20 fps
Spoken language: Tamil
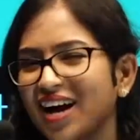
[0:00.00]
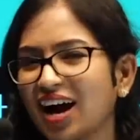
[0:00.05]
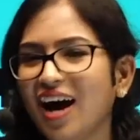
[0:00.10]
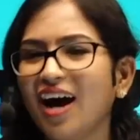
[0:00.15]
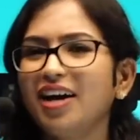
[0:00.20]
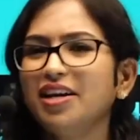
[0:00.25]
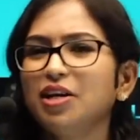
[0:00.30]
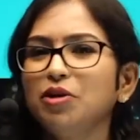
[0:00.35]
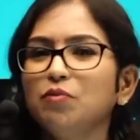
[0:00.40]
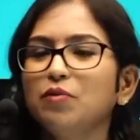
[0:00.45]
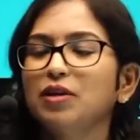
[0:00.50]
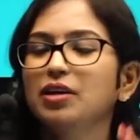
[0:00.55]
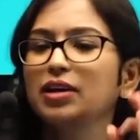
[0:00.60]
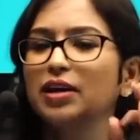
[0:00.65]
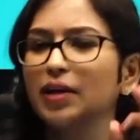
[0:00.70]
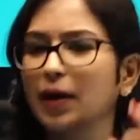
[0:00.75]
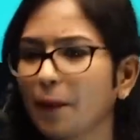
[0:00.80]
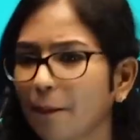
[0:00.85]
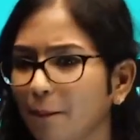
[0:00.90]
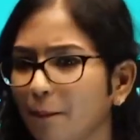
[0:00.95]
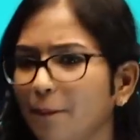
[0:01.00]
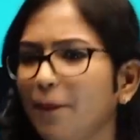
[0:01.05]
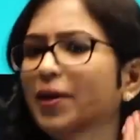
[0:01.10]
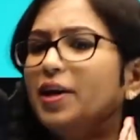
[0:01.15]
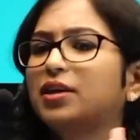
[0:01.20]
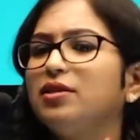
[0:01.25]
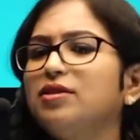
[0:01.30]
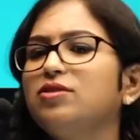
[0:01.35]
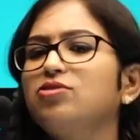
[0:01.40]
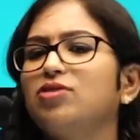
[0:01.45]
நானே உங்களுக்கு
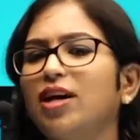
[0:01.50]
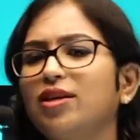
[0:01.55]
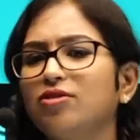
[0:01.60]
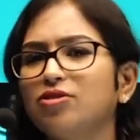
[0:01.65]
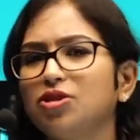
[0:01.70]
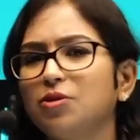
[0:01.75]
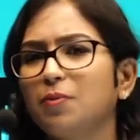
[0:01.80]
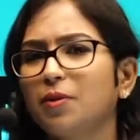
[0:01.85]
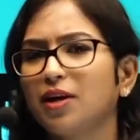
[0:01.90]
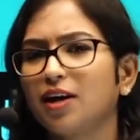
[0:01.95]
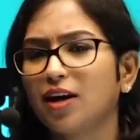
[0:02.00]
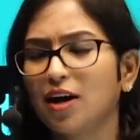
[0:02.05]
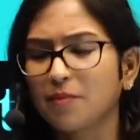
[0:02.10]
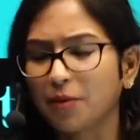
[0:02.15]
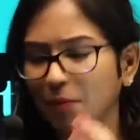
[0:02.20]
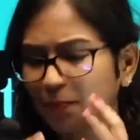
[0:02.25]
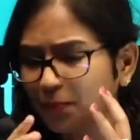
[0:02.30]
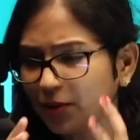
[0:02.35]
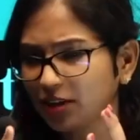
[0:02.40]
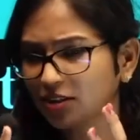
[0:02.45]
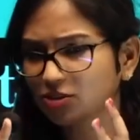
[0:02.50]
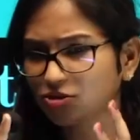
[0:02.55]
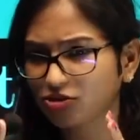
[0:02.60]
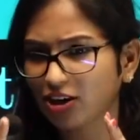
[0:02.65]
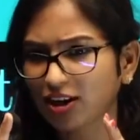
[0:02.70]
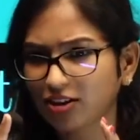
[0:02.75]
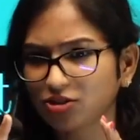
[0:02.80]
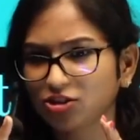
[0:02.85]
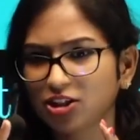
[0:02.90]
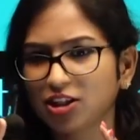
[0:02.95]
எப்படி அந்த ஸ்ட்ராட்டஜி பண்ணலாம் எப்படி அந்த
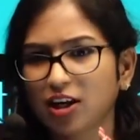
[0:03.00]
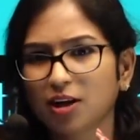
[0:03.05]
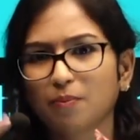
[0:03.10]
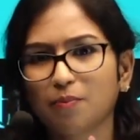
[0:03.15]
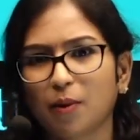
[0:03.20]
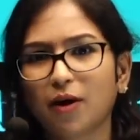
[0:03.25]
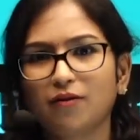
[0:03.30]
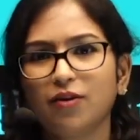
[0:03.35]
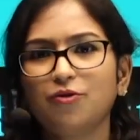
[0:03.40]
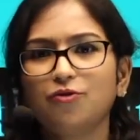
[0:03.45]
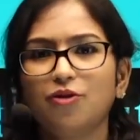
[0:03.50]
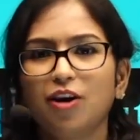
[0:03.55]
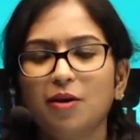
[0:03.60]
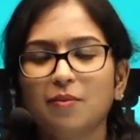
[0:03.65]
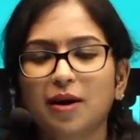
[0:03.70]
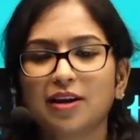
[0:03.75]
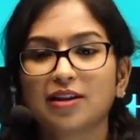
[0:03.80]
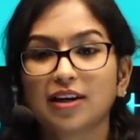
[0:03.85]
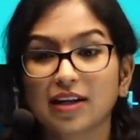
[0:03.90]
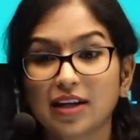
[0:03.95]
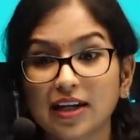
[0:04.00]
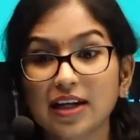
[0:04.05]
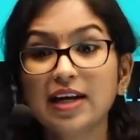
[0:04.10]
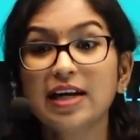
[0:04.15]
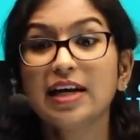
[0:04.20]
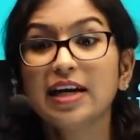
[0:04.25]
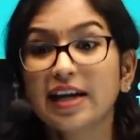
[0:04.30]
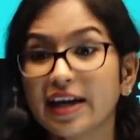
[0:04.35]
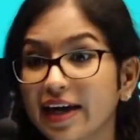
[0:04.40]
ஸ்ட்ராட்டஜிக்கலை பவர்ஃபுல்லாக மாற்றுறதுக்கு